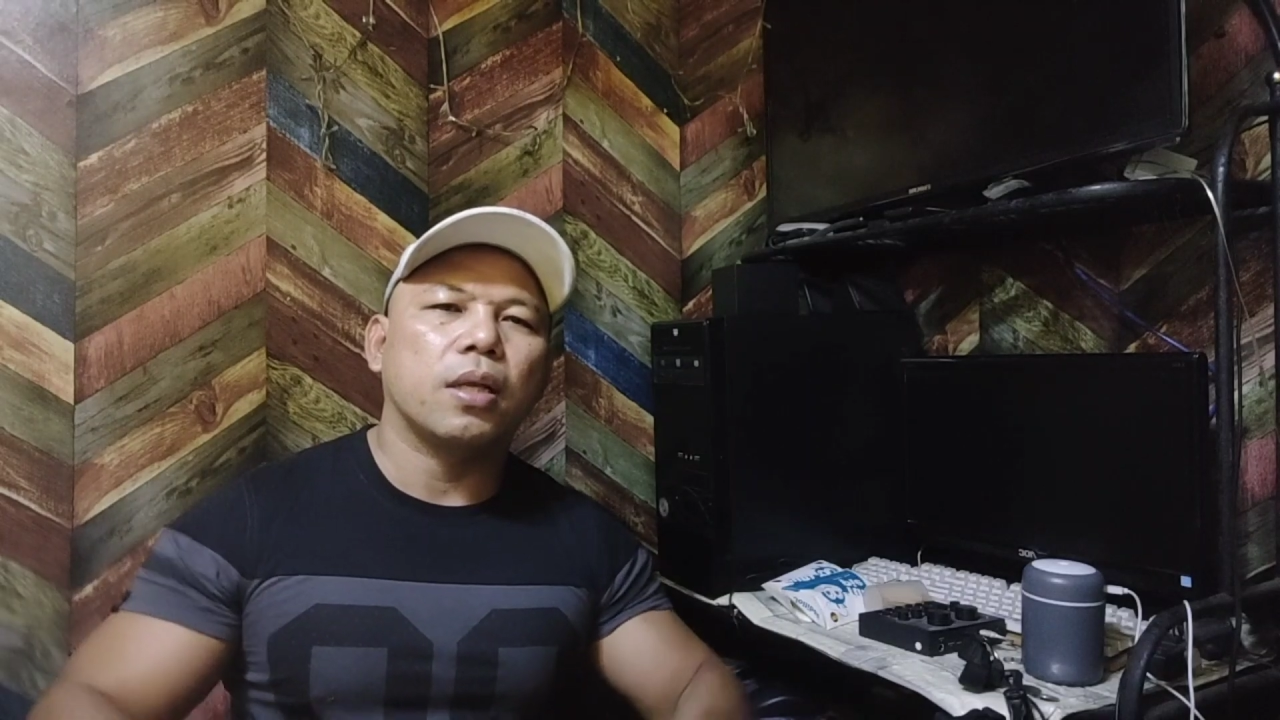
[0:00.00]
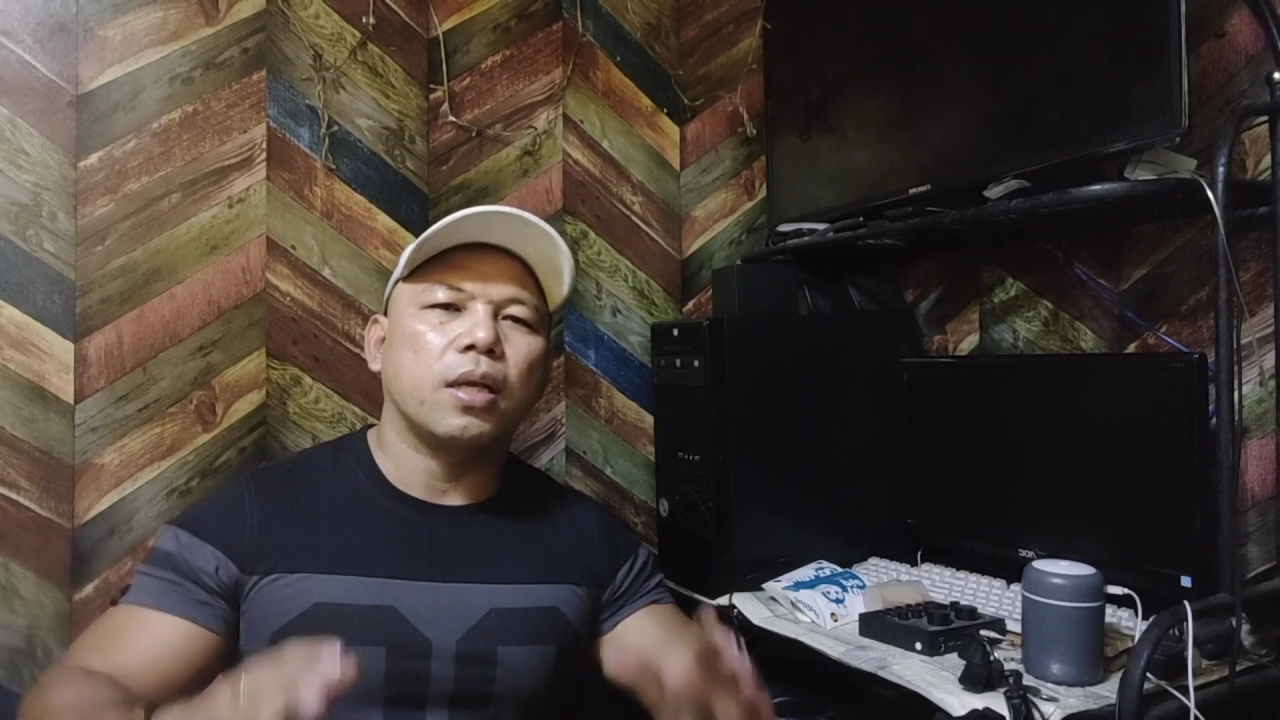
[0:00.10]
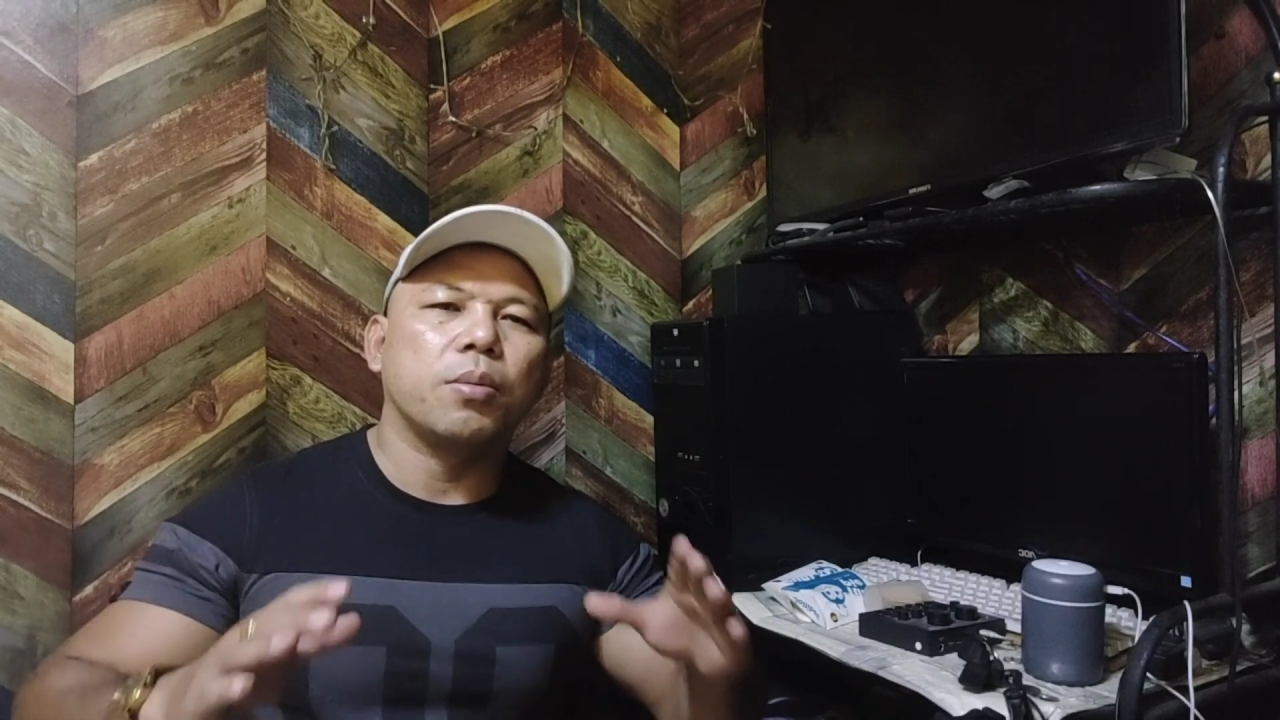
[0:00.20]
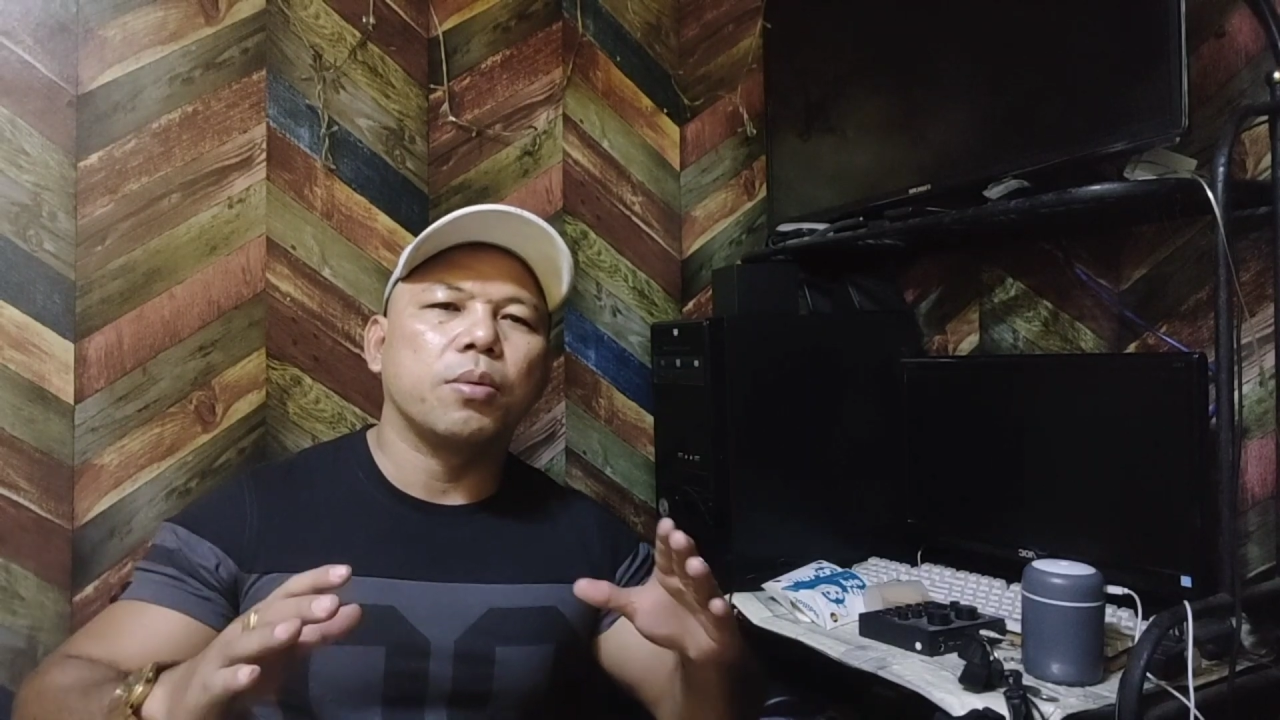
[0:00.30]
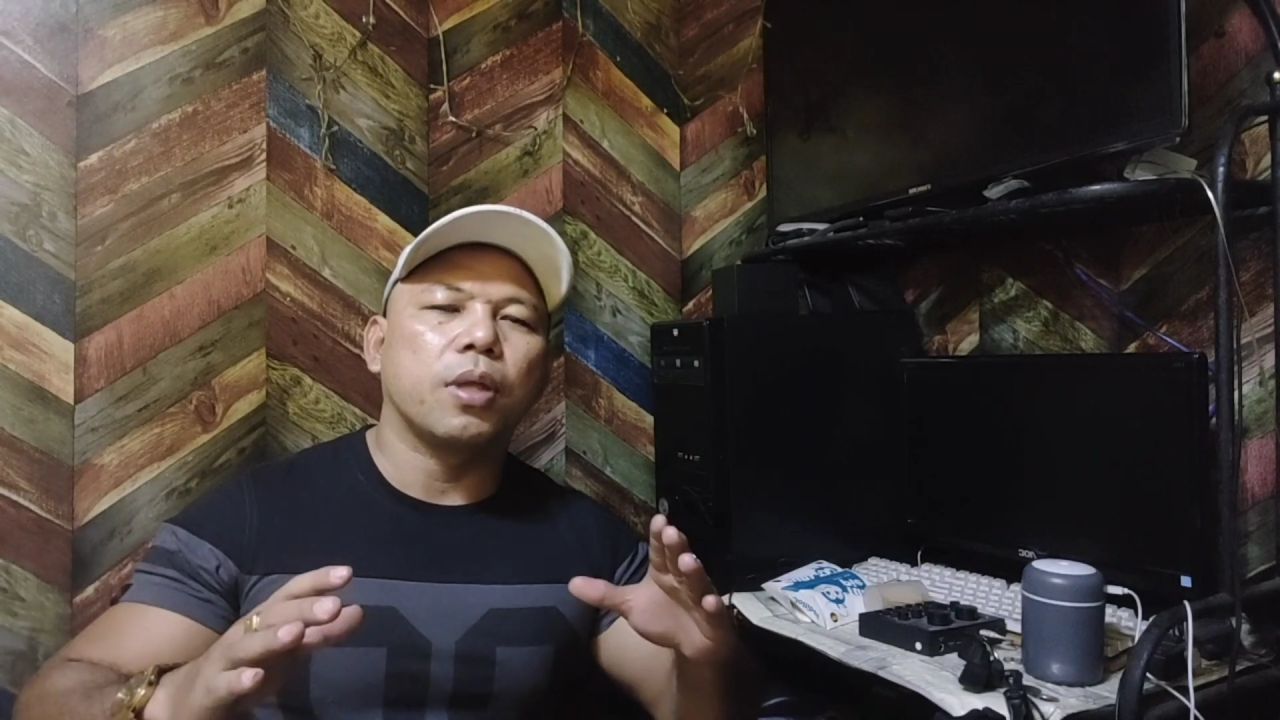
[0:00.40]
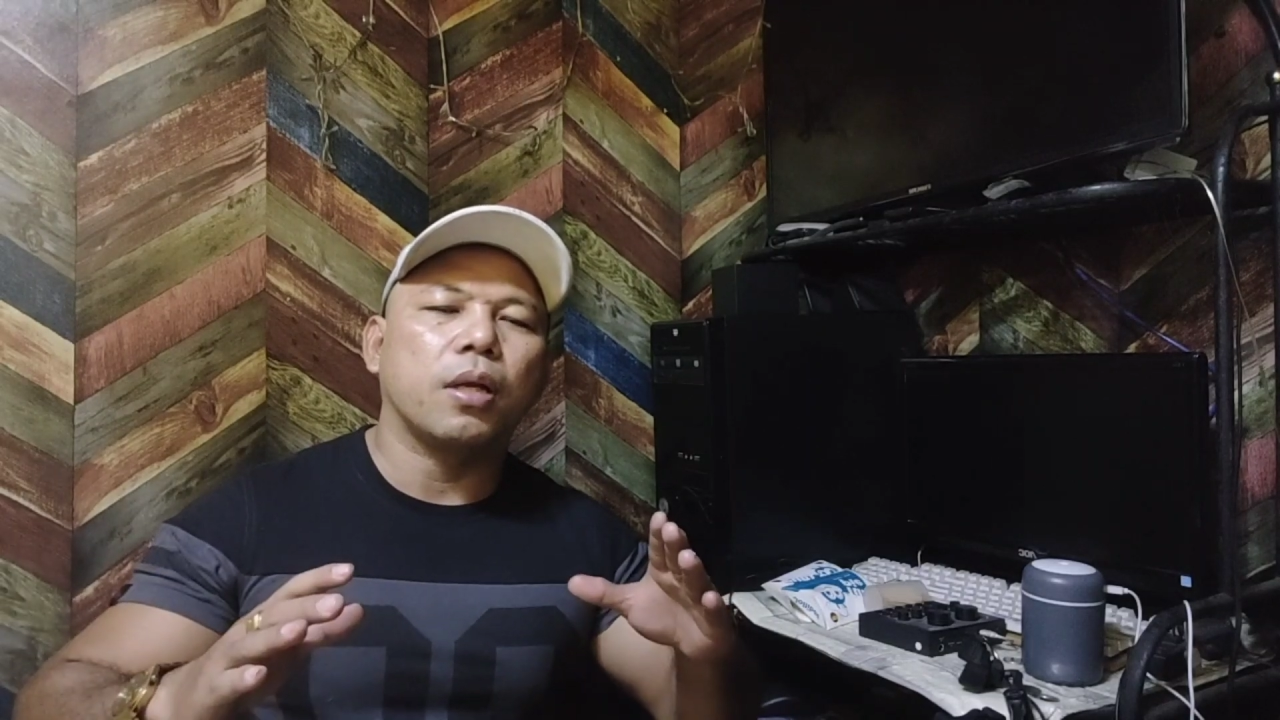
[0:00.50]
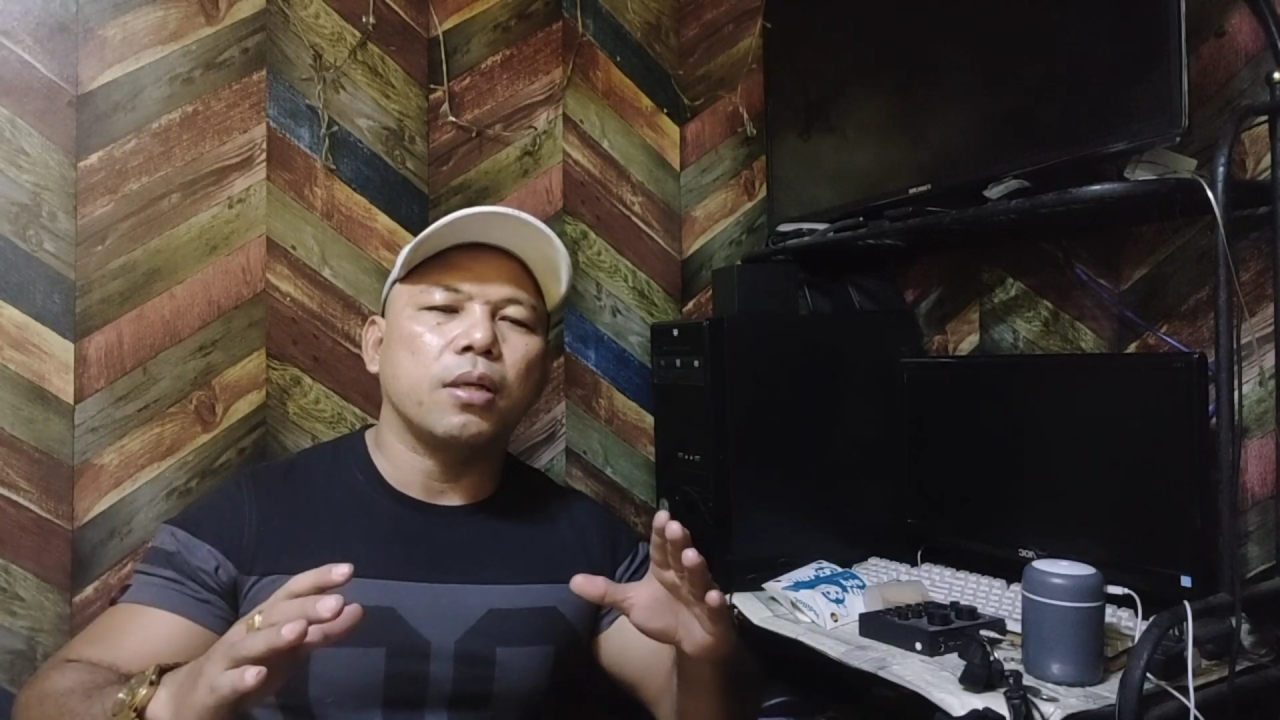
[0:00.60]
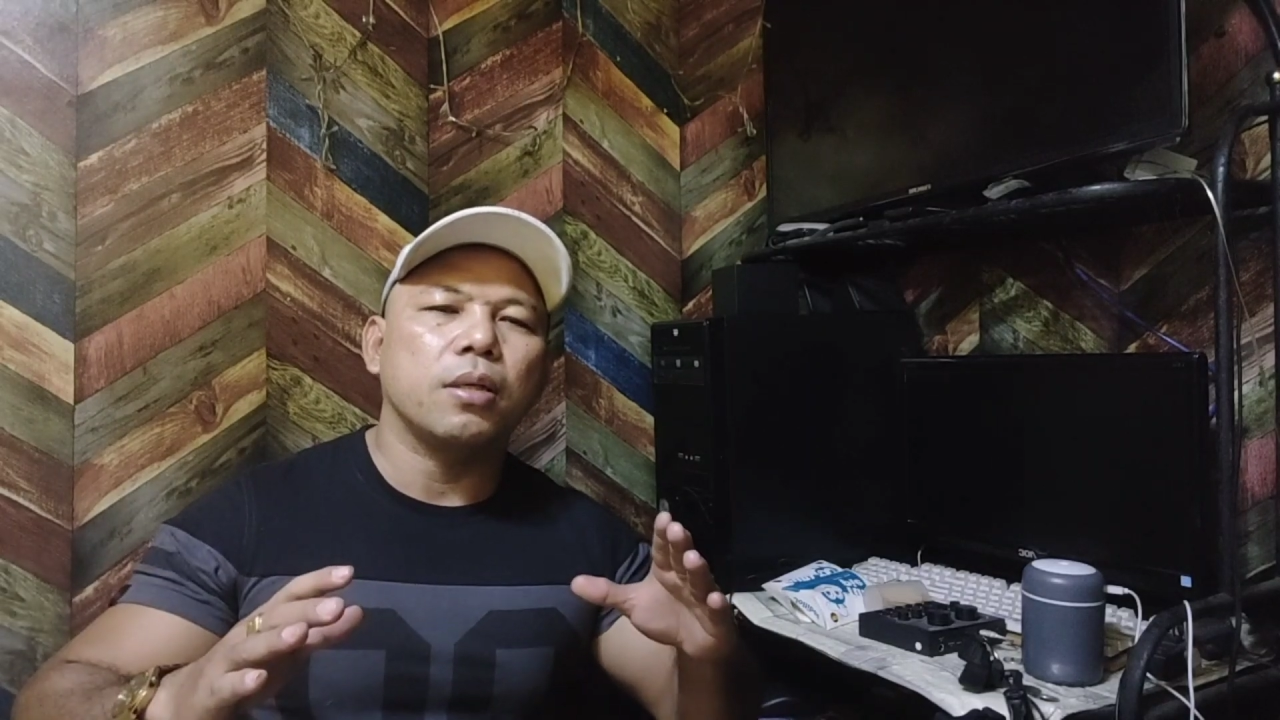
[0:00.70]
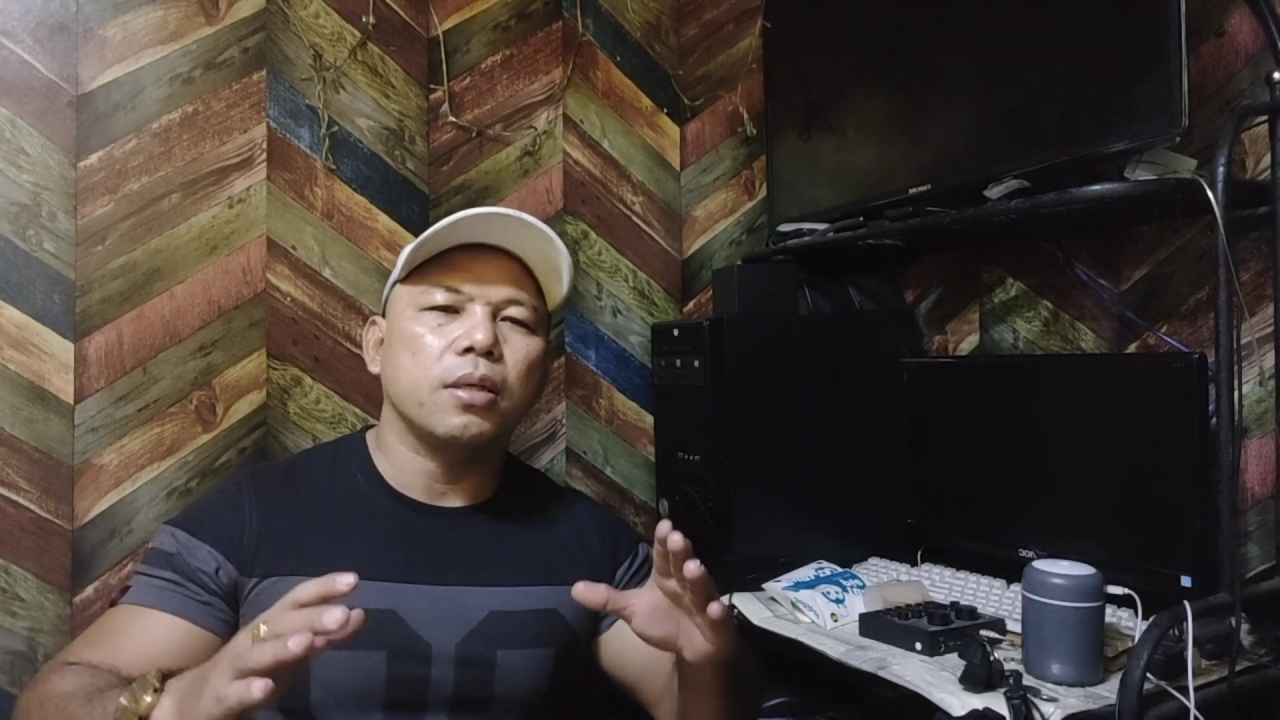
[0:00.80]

kalimutan